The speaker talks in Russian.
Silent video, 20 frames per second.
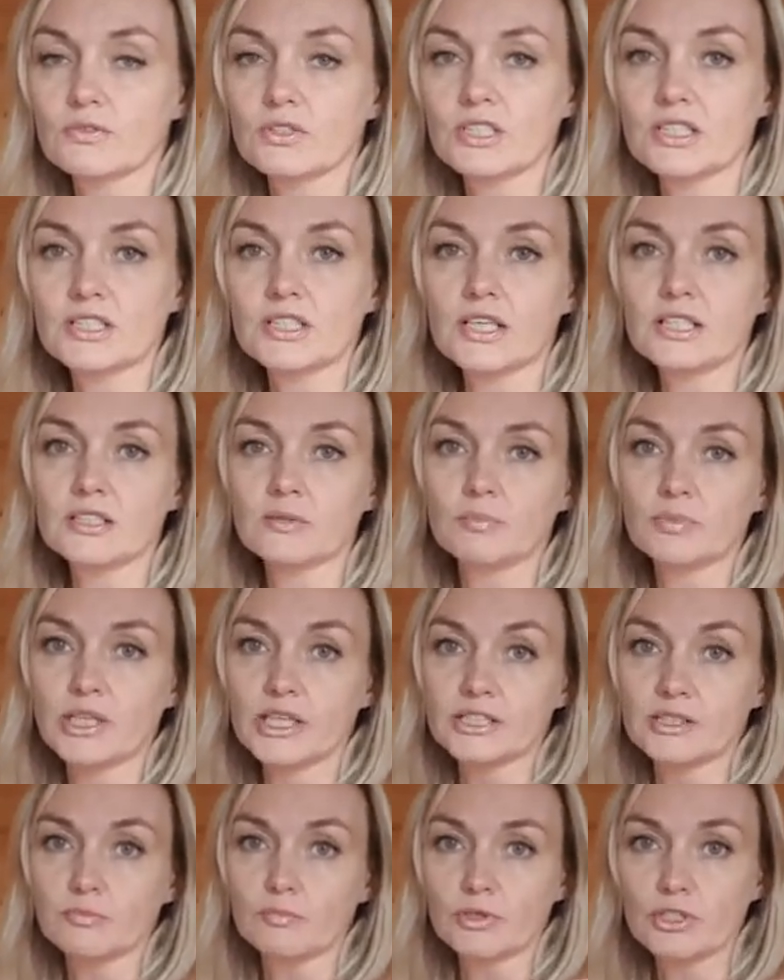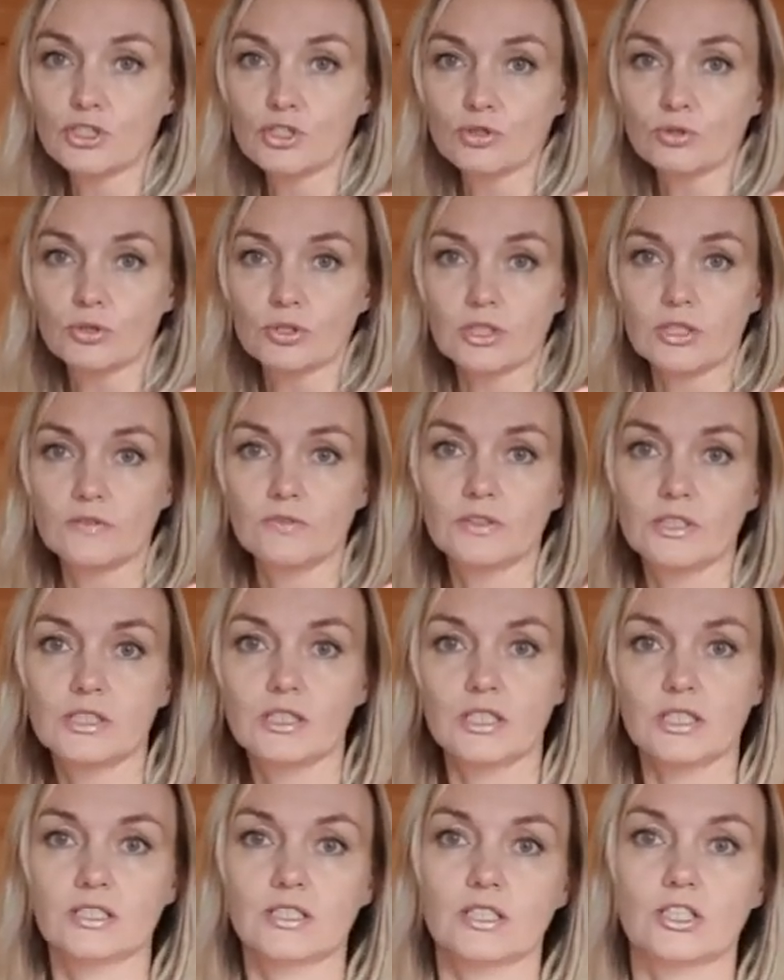Тут, кстати, платье
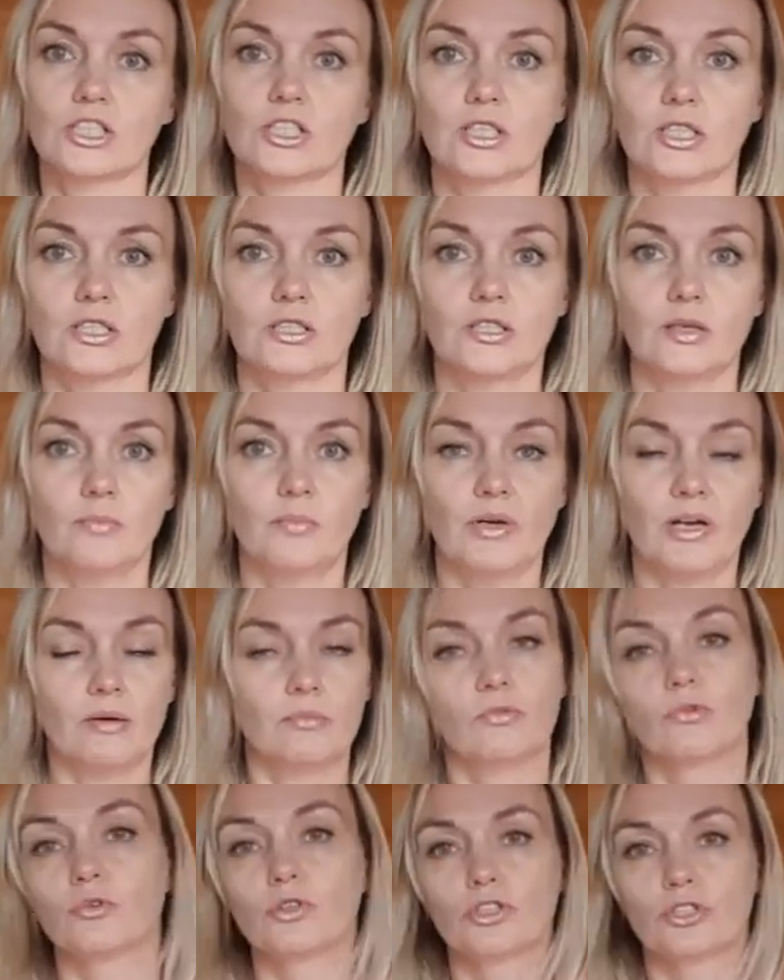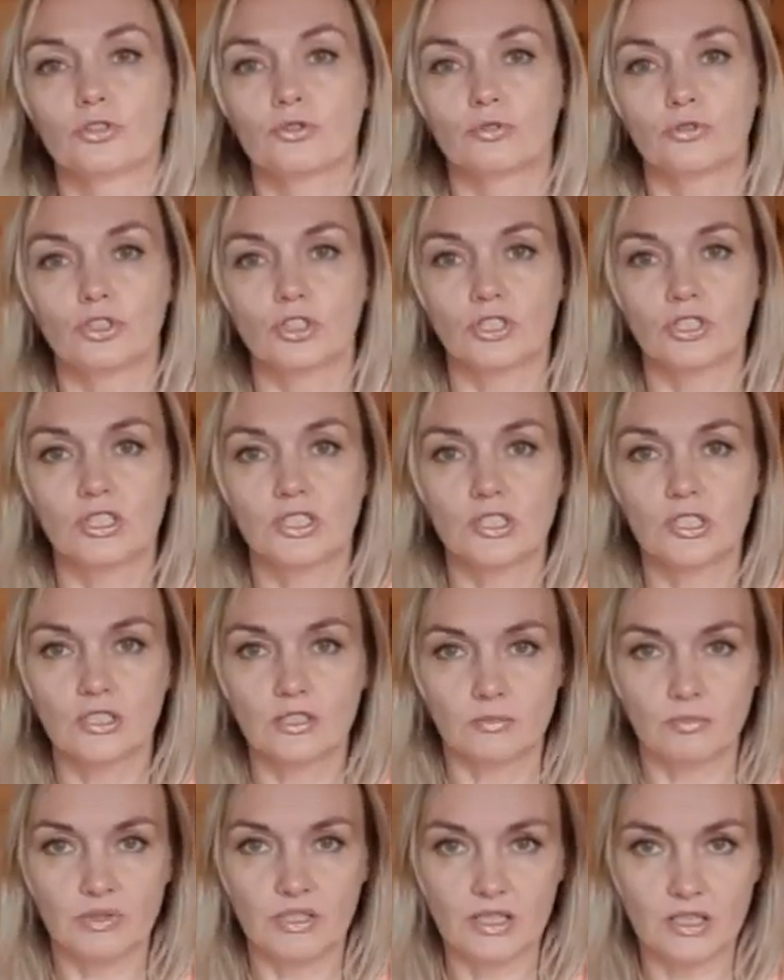подчеркивает эсочка. Она прям очень-очень
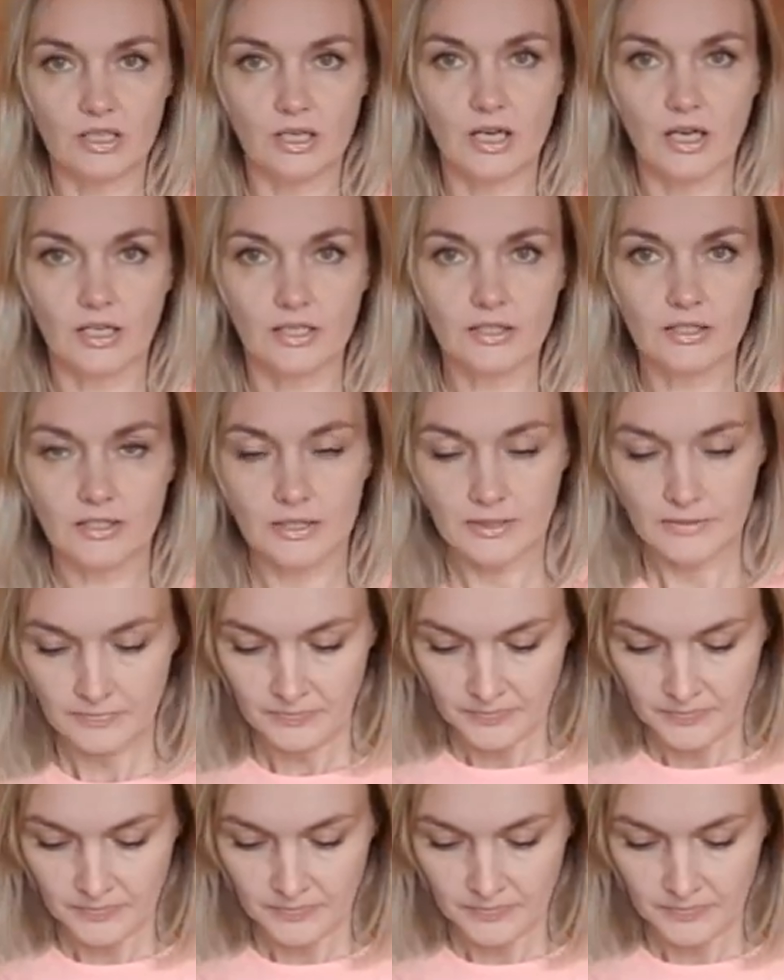сильно прилегает.